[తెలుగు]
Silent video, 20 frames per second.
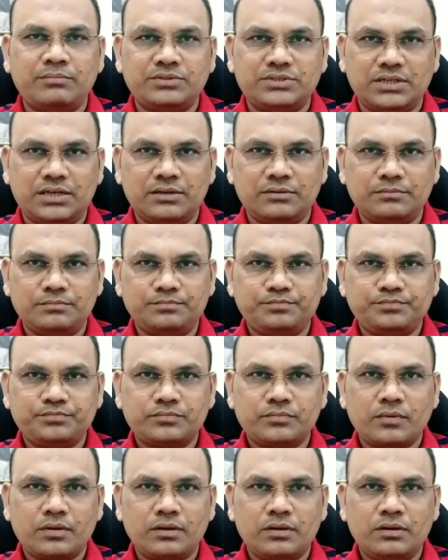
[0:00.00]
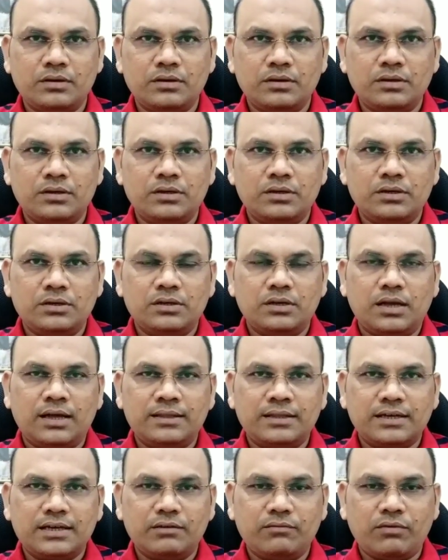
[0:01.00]
అంశాలు
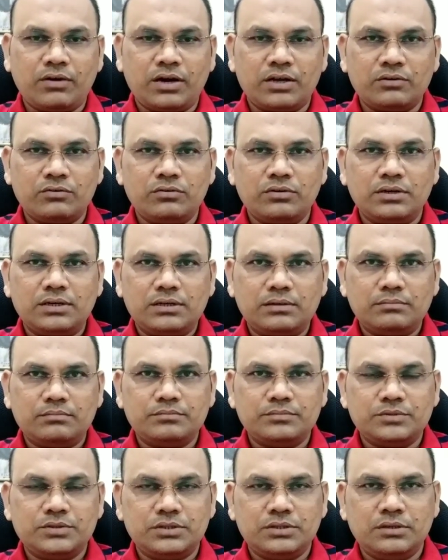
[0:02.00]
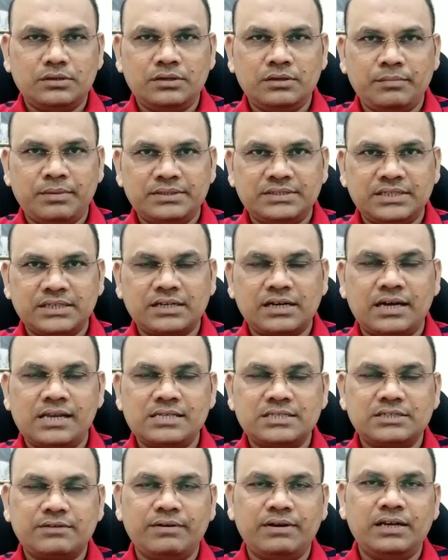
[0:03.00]
అందుకని వారు కూడా ఈ మధ్య
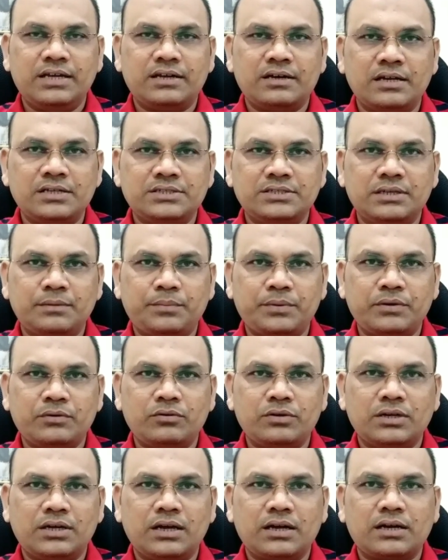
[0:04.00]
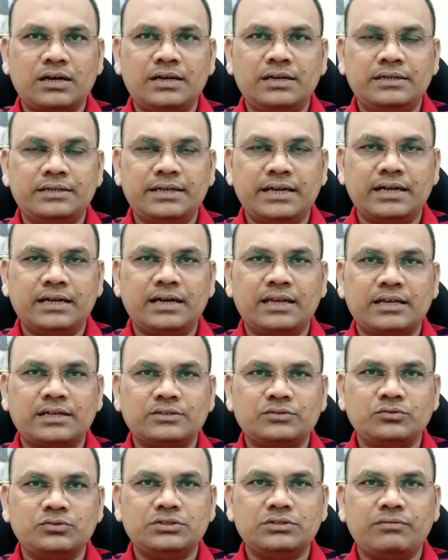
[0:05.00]
కాలేజ్కి వెళ్ళి కలిసినప్పుడు కూడా అక్కడ ఇంటేక్ కనుక
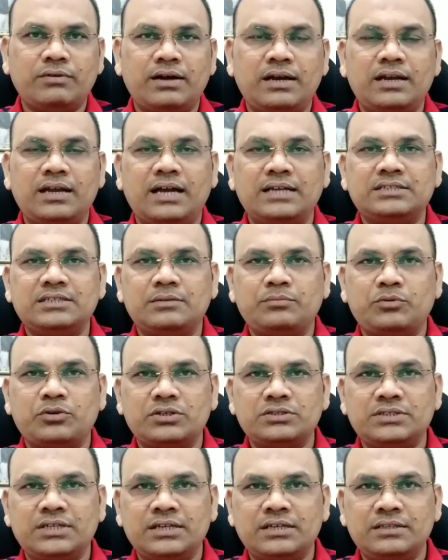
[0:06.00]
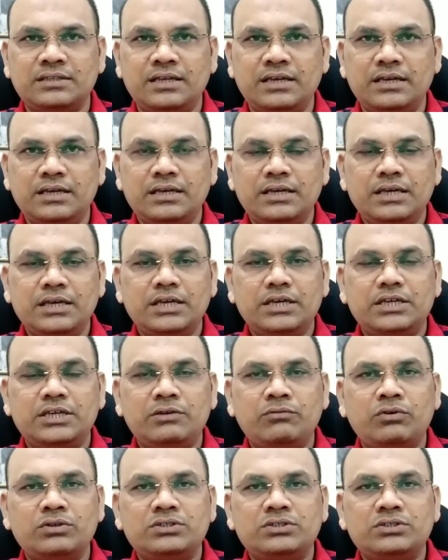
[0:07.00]
చూసి వాళ్ళే ఆశ్చర్యపోవడం జరిగింది ఇవి